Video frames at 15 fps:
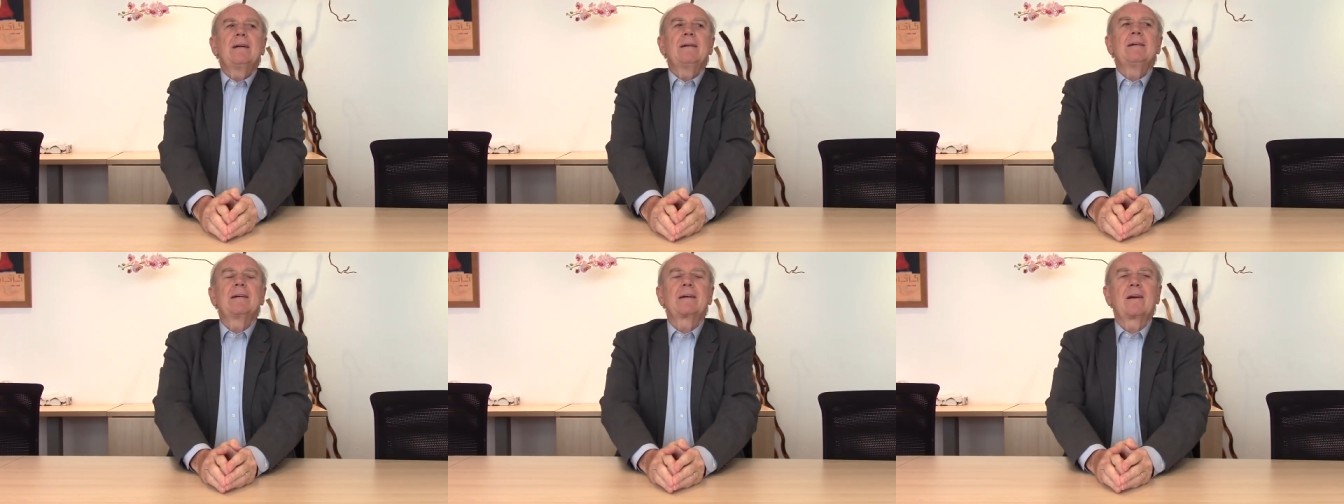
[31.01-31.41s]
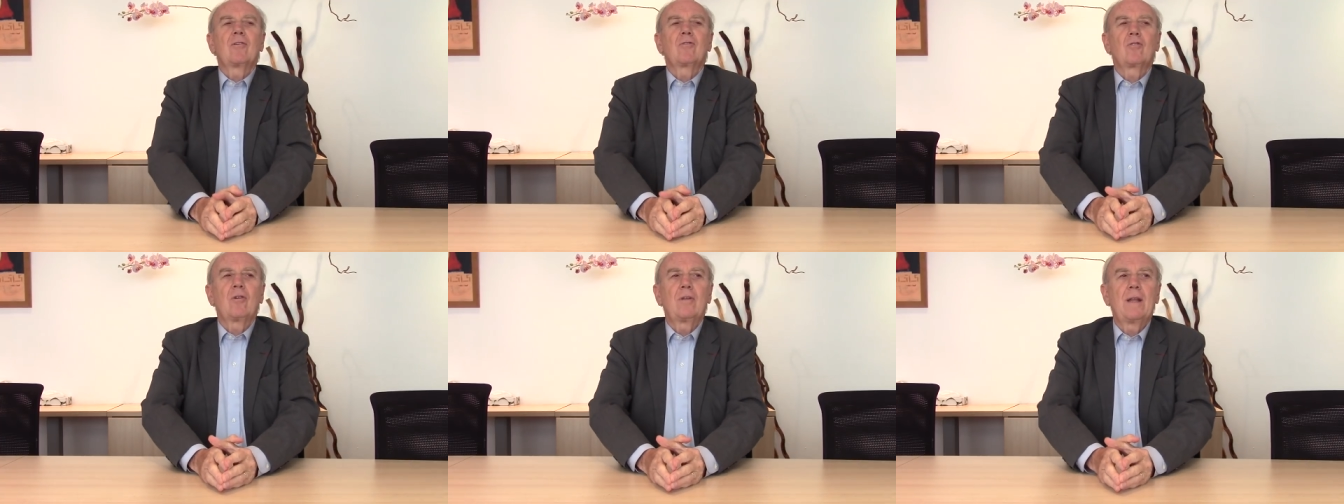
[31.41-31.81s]
euh,
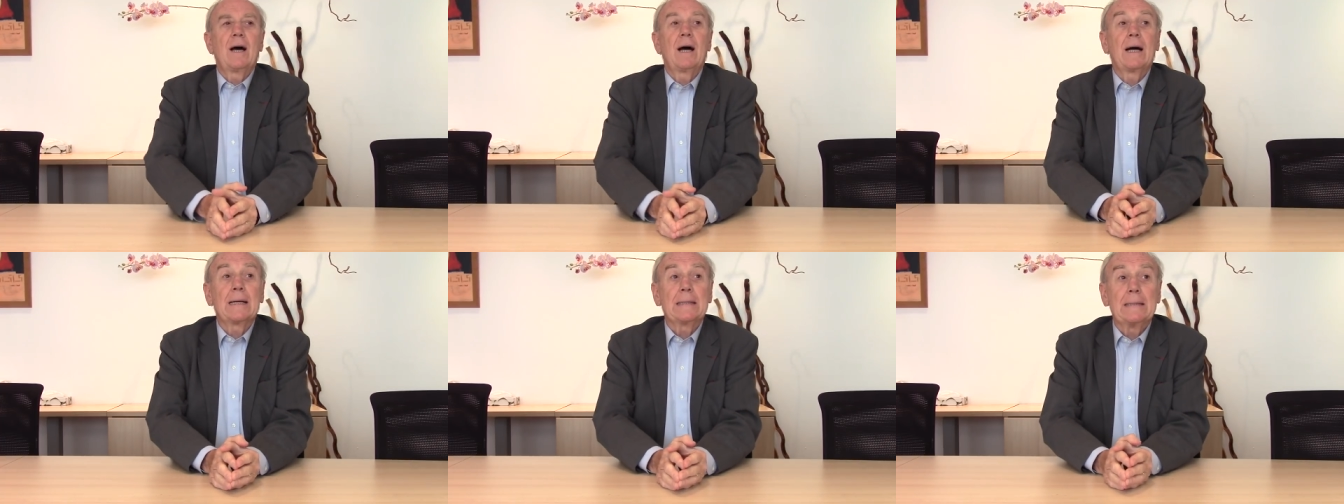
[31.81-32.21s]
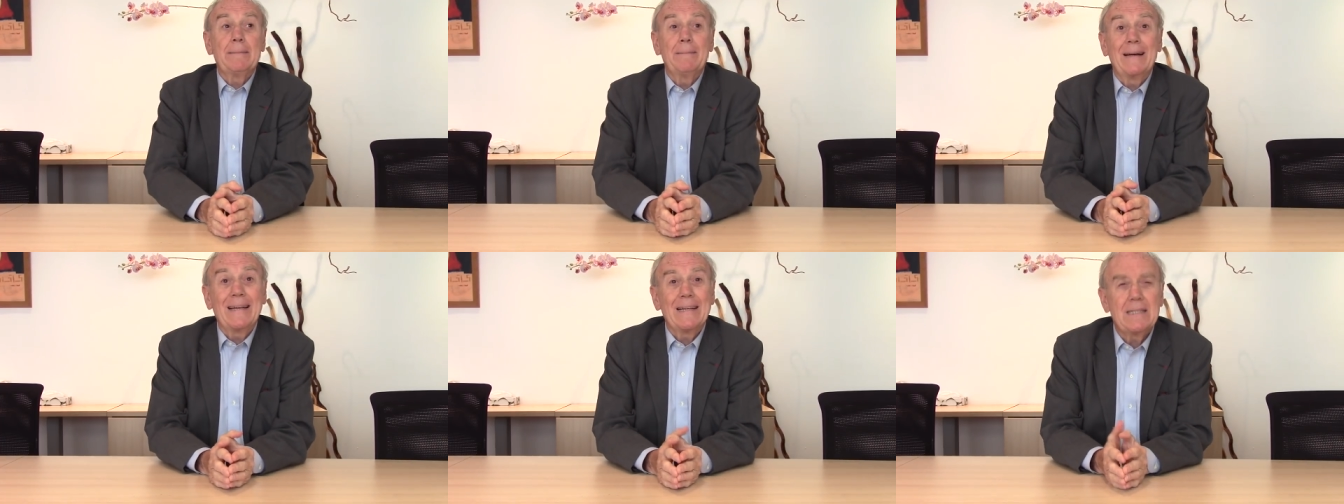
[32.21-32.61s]
quand on a des
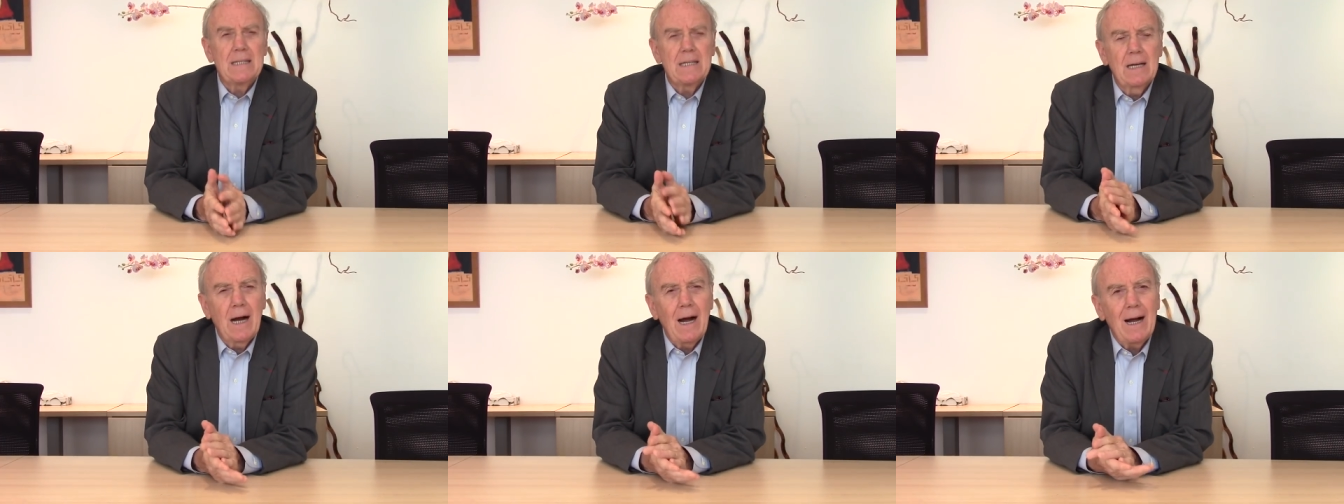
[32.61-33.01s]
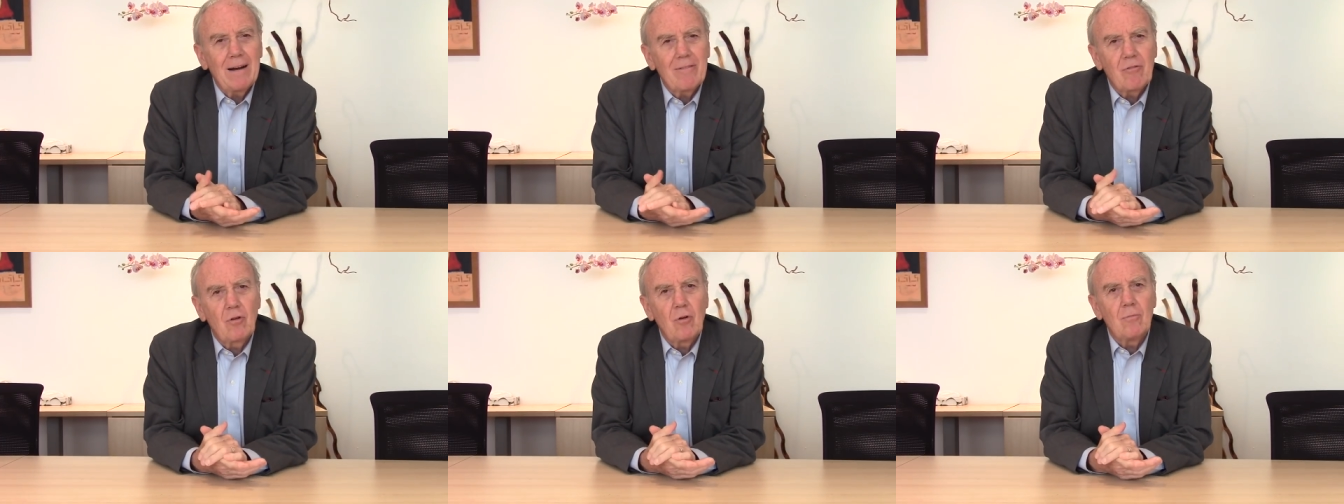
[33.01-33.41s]
maladies
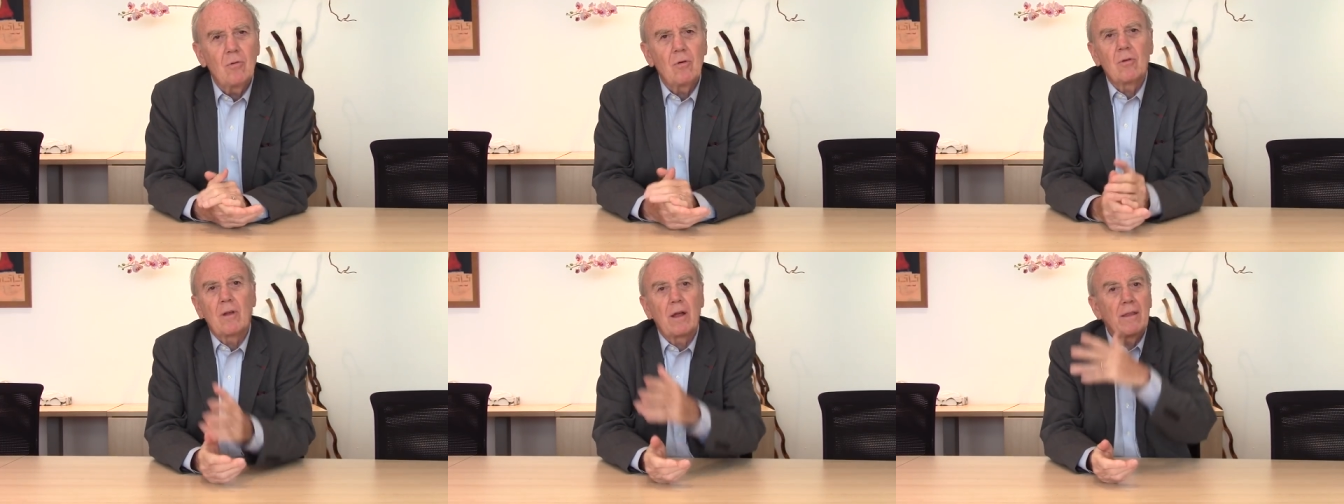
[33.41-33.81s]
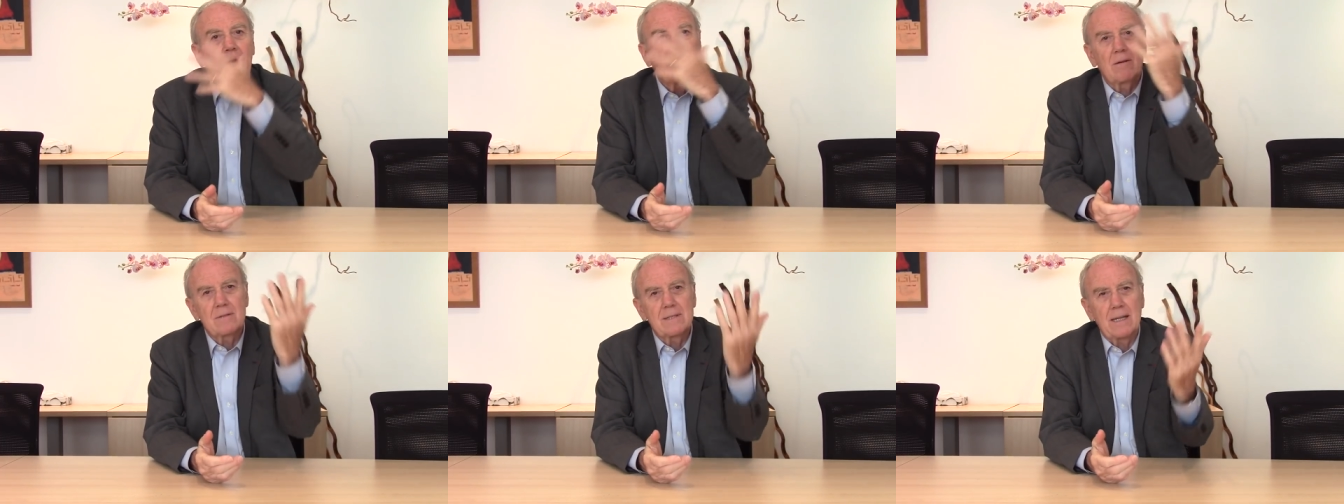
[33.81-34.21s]
graves comme on en
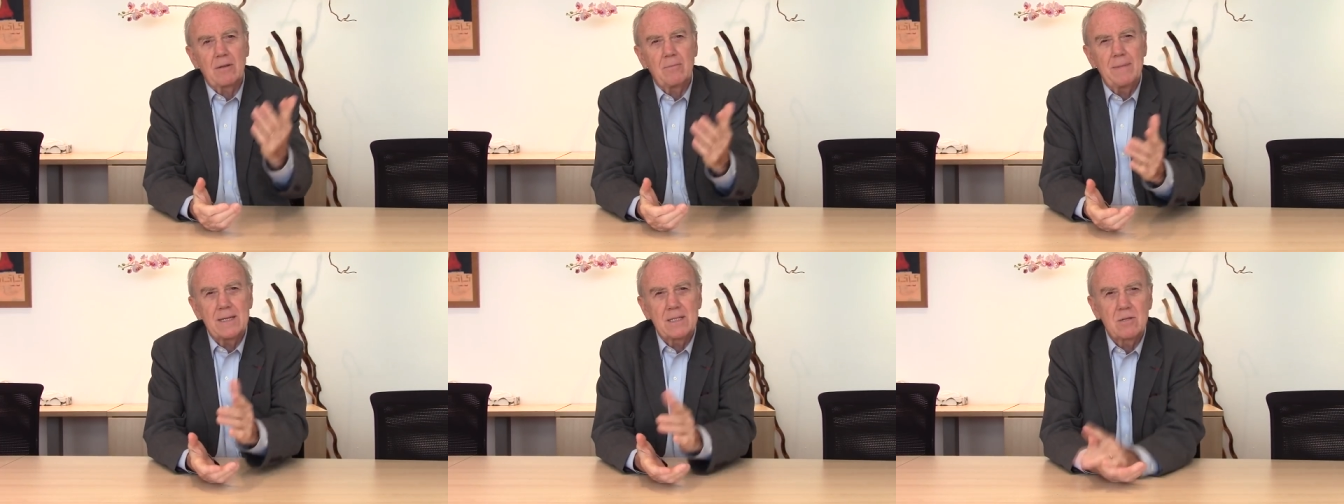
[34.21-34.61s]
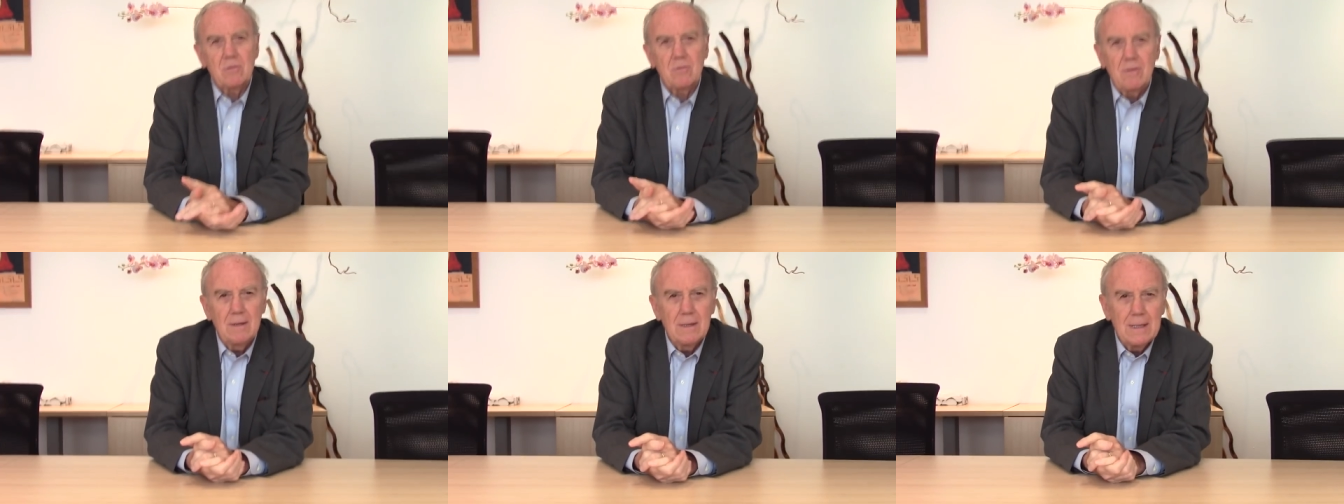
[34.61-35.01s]
a dans cette
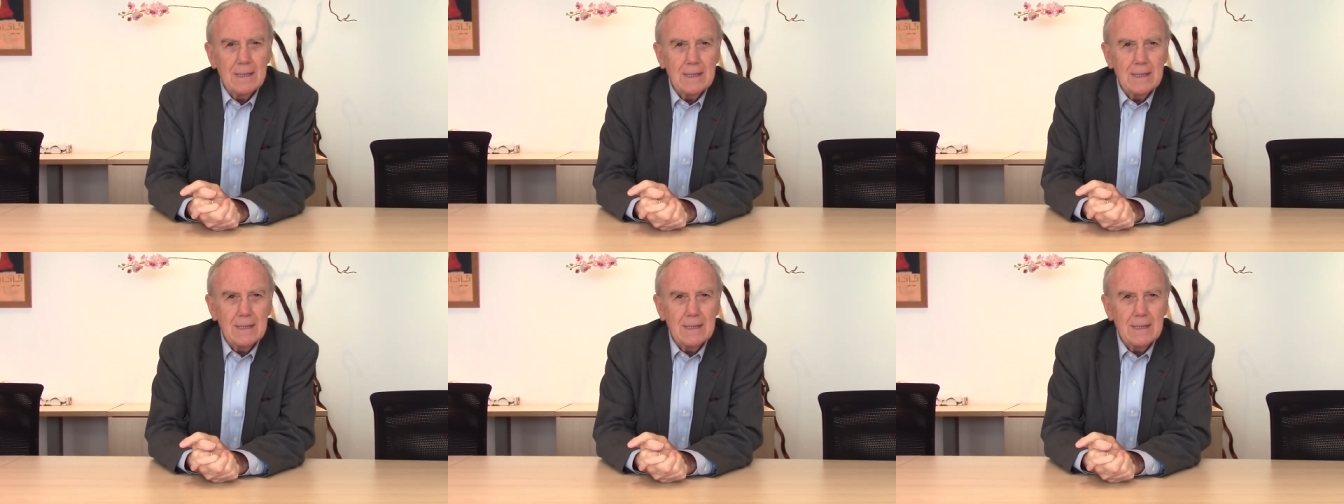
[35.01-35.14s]
maison,